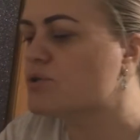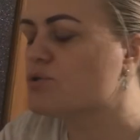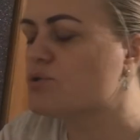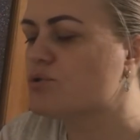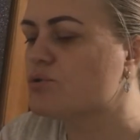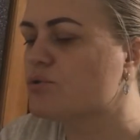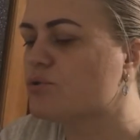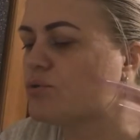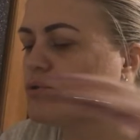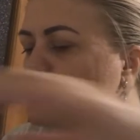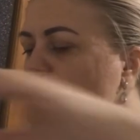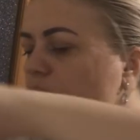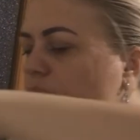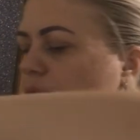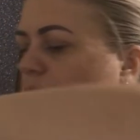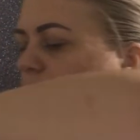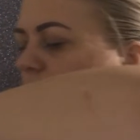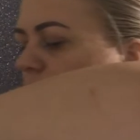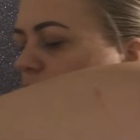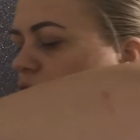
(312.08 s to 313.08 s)
хочу,
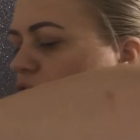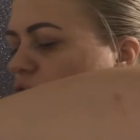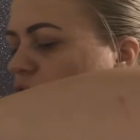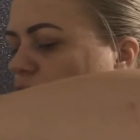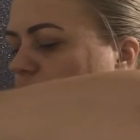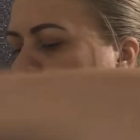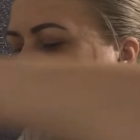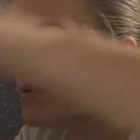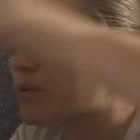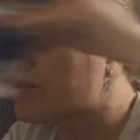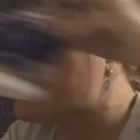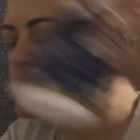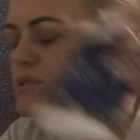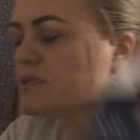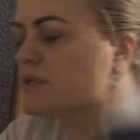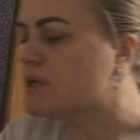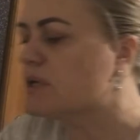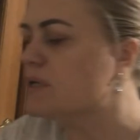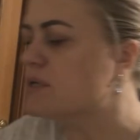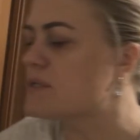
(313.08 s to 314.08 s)
чем вам хочу с вами
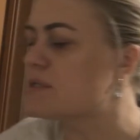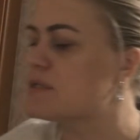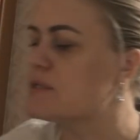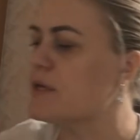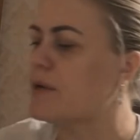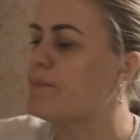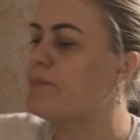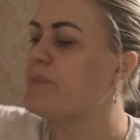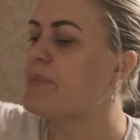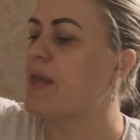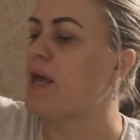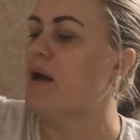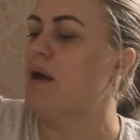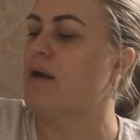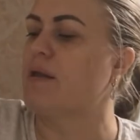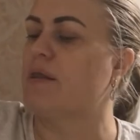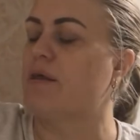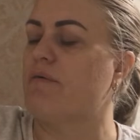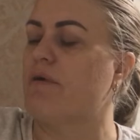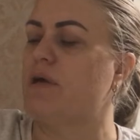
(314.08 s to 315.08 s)
поделиться.
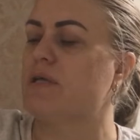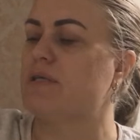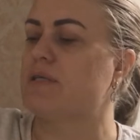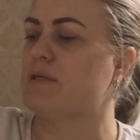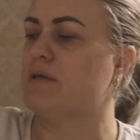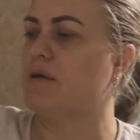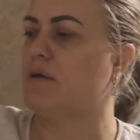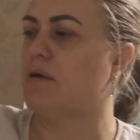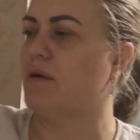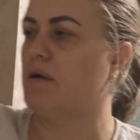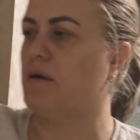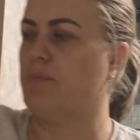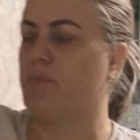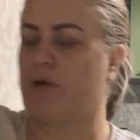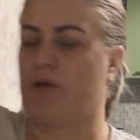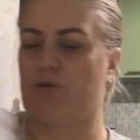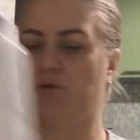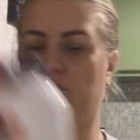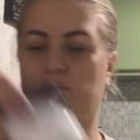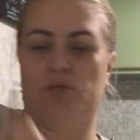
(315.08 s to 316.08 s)
Давайте э,
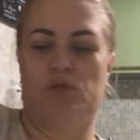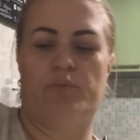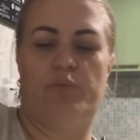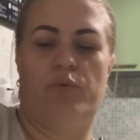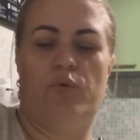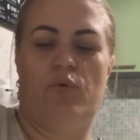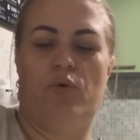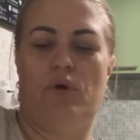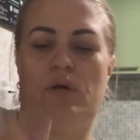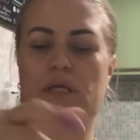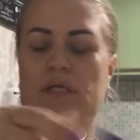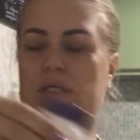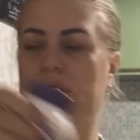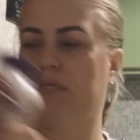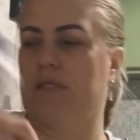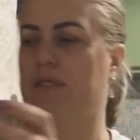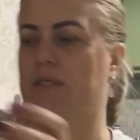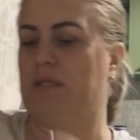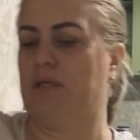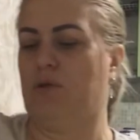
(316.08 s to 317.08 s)
пройдемся по
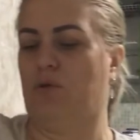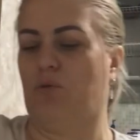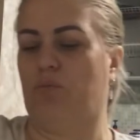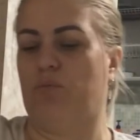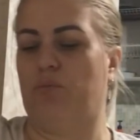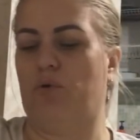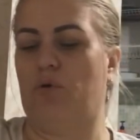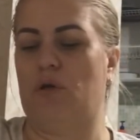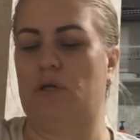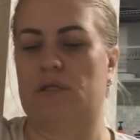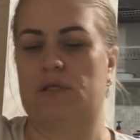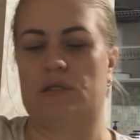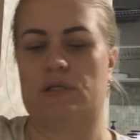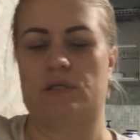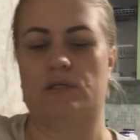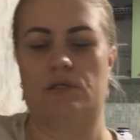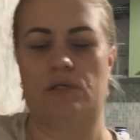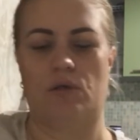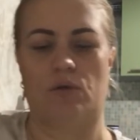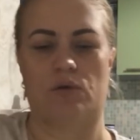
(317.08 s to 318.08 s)
лецитину. По
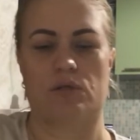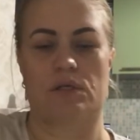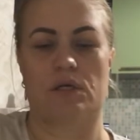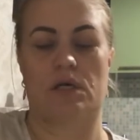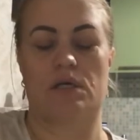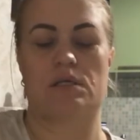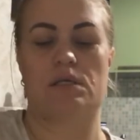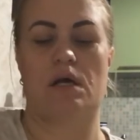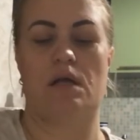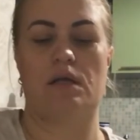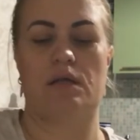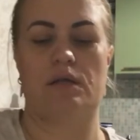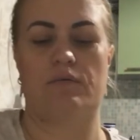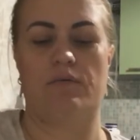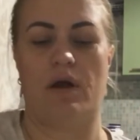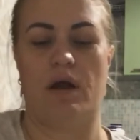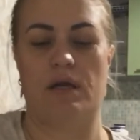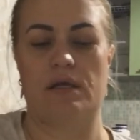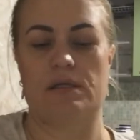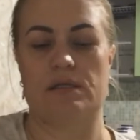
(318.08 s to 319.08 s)
лецитину. Заказала
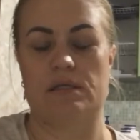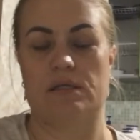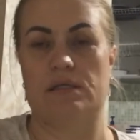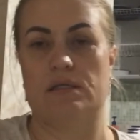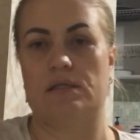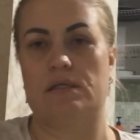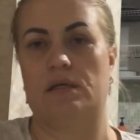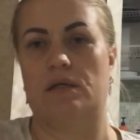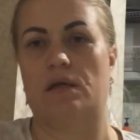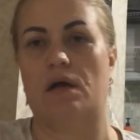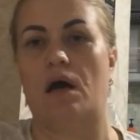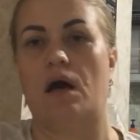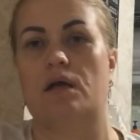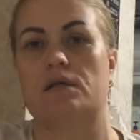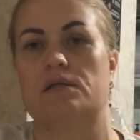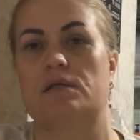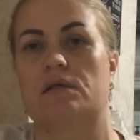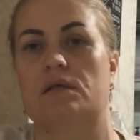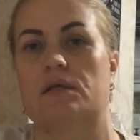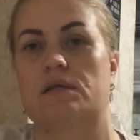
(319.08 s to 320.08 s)
два лецитина.
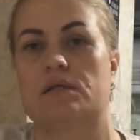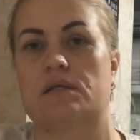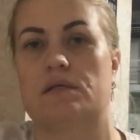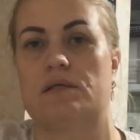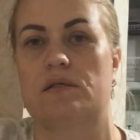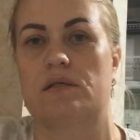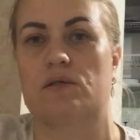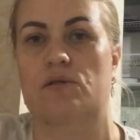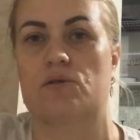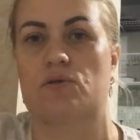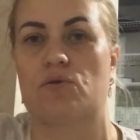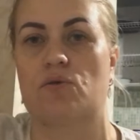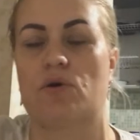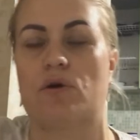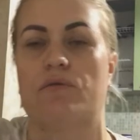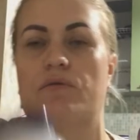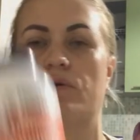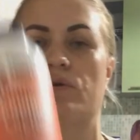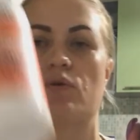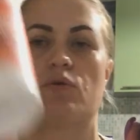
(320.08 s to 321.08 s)
Один лецитин
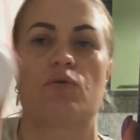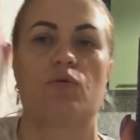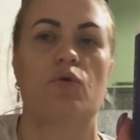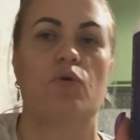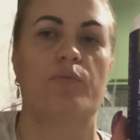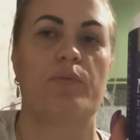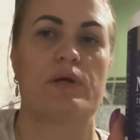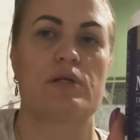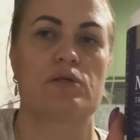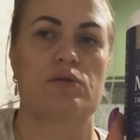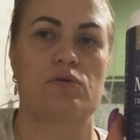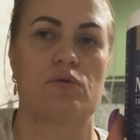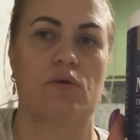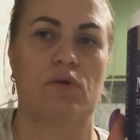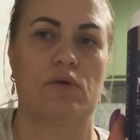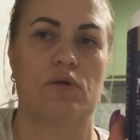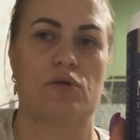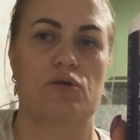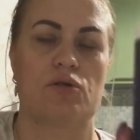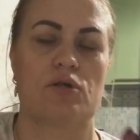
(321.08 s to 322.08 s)
соевый, другой
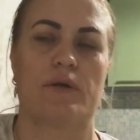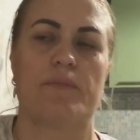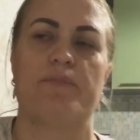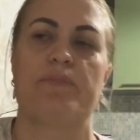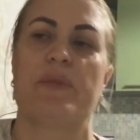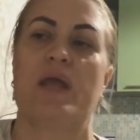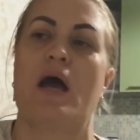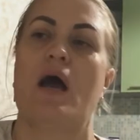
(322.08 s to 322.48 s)
подсолнечный.